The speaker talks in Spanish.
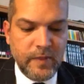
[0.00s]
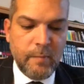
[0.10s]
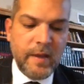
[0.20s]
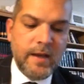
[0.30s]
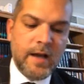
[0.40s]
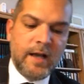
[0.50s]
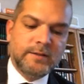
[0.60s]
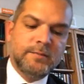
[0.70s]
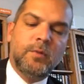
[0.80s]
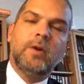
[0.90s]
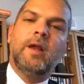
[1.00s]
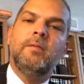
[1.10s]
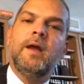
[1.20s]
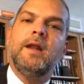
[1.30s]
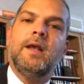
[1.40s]
de Pinjas porque
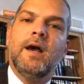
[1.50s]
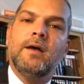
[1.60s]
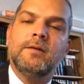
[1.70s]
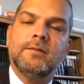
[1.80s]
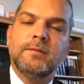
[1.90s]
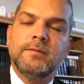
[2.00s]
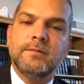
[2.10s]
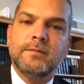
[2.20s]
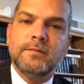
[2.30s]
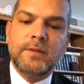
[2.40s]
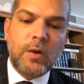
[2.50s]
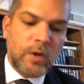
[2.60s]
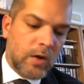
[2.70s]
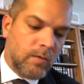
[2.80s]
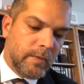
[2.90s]
él venía de
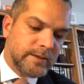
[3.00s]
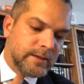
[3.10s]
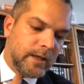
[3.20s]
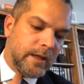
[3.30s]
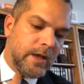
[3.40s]
una conversa.